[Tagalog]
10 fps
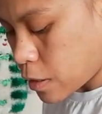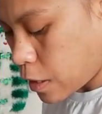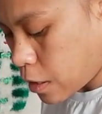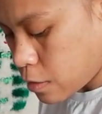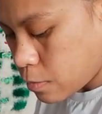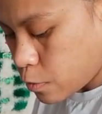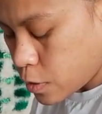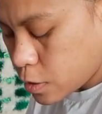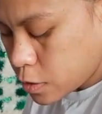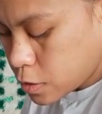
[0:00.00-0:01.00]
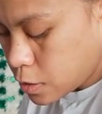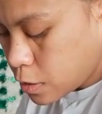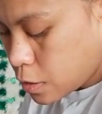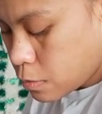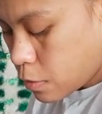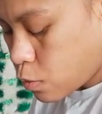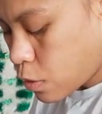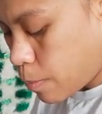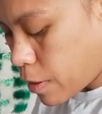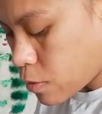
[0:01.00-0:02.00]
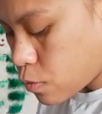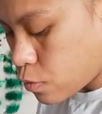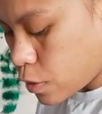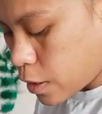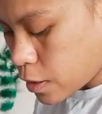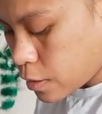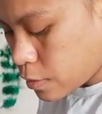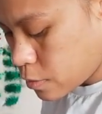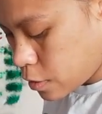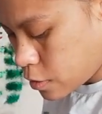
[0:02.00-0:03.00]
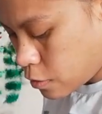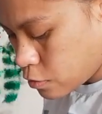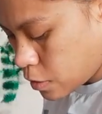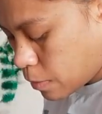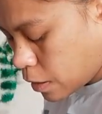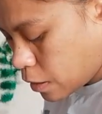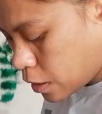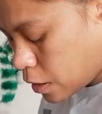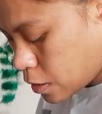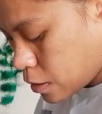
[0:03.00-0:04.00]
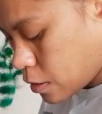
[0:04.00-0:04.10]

kinain mo is, meron ka pa rin kaysa dun sa maliliit.